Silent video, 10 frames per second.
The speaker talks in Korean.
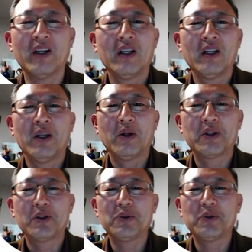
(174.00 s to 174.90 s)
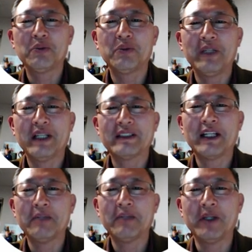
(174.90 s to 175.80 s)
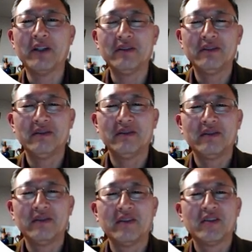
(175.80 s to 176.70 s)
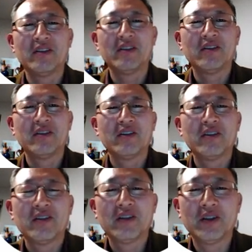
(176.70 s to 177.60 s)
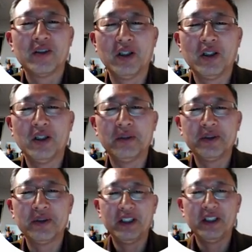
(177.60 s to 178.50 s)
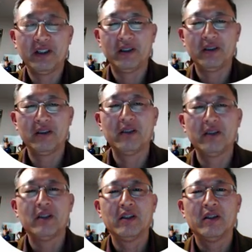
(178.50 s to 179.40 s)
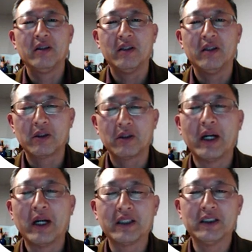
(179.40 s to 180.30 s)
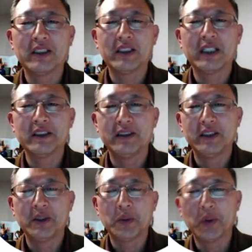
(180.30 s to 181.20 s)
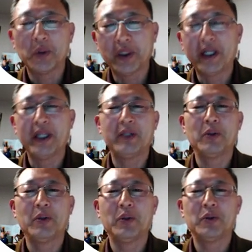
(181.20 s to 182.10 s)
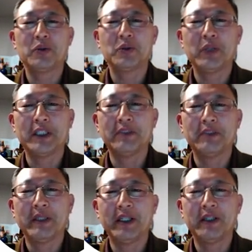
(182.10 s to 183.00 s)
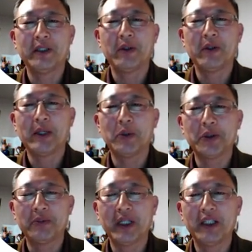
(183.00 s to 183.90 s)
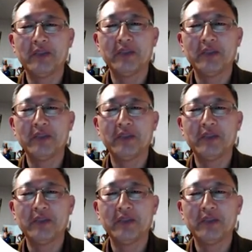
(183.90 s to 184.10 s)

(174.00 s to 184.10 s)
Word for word: 혹시 중국 미학사 하면 여러분들이 어, 과거라든지 고대도 중요하지만 현대도 알고 싶다 이런 분이